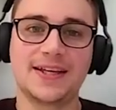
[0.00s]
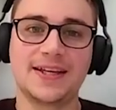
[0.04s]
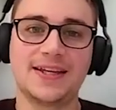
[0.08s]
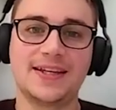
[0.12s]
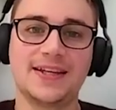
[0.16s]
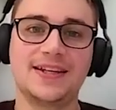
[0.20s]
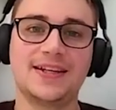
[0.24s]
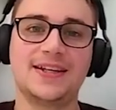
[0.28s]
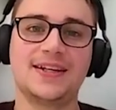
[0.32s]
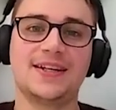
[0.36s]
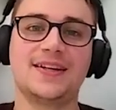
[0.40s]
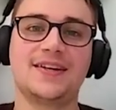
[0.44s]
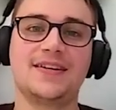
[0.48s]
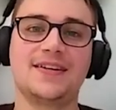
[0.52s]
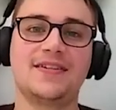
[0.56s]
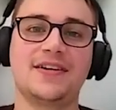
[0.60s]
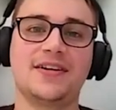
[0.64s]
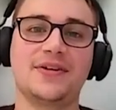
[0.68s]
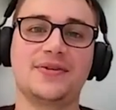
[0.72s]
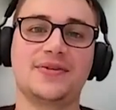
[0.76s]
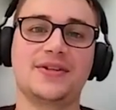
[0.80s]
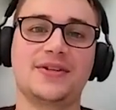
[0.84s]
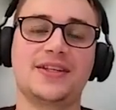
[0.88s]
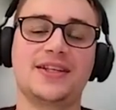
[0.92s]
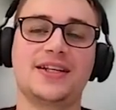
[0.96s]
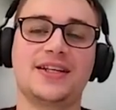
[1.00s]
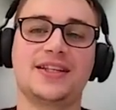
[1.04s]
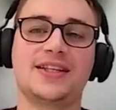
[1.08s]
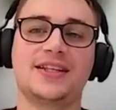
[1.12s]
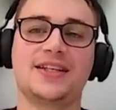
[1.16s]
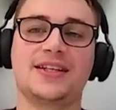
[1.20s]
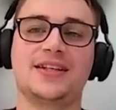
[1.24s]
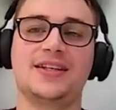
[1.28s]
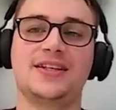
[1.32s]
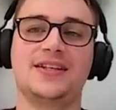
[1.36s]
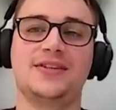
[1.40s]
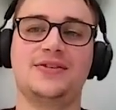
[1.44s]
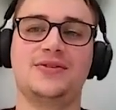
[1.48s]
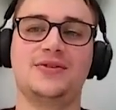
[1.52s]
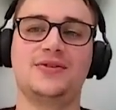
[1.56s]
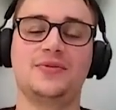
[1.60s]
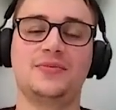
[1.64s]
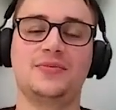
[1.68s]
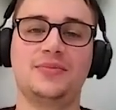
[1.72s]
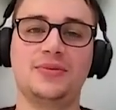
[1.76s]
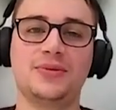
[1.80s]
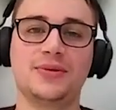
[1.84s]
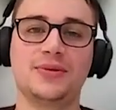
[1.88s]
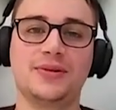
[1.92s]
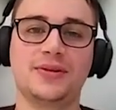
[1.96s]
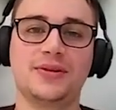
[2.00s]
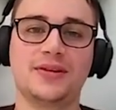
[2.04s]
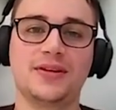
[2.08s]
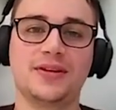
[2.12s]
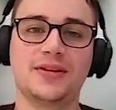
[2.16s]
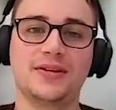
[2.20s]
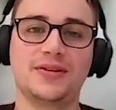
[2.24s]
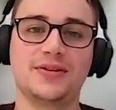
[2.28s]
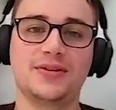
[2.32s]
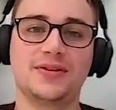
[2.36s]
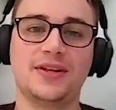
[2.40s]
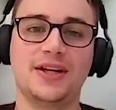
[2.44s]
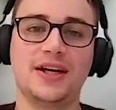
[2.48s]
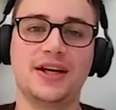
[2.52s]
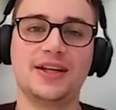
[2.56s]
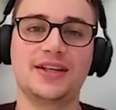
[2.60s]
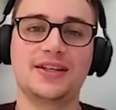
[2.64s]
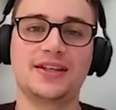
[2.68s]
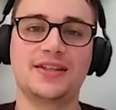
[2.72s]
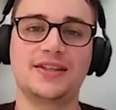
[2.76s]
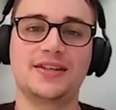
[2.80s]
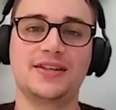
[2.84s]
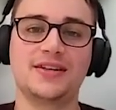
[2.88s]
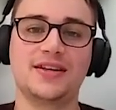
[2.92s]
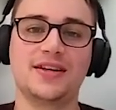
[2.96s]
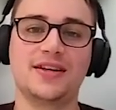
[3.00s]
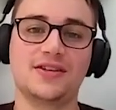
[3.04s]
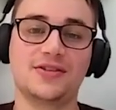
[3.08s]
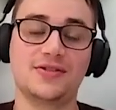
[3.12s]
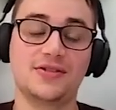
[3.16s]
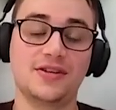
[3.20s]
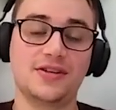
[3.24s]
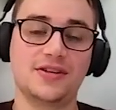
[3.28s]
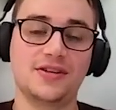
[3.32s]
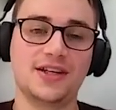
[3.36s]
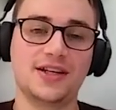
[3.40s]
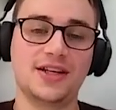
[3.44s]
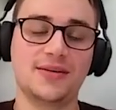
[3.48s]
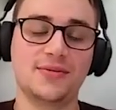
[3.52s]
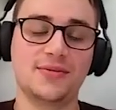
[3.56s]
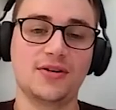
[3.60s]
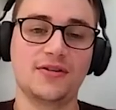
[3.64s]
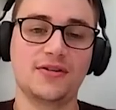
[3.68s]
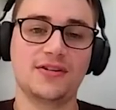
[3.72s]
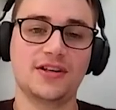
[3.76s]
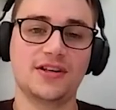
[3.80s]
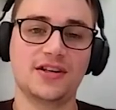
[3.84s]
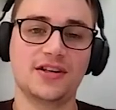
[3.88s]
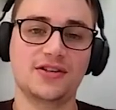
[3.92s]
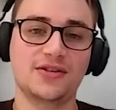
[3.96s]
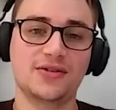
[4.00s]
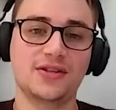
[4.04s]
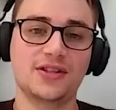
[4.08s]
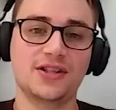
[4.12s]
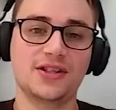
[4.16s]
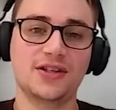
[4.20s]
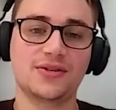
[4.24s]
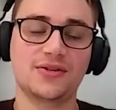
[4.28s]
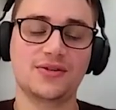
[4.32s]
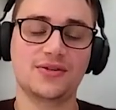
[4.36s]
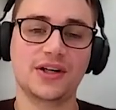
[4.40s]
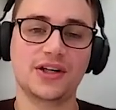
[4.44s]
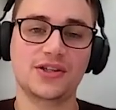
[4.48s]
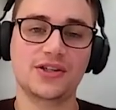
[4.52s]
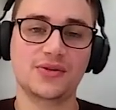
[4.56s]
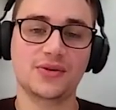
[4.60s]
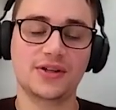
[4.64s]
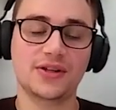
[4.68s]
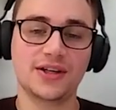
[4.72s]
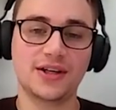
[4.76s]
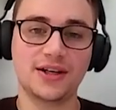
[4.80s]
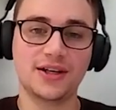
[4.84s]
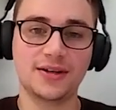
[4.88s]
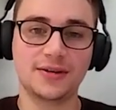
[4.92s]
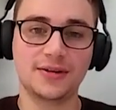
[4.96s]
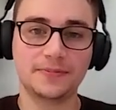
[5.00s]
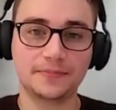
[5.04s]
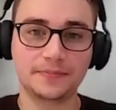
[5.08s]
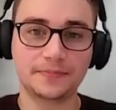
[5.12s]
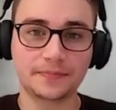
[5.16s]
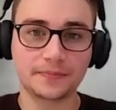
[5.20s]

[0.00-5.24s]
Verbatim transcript: Et la variante 4 est une poutre en arc, également avec un soutirant horizontal,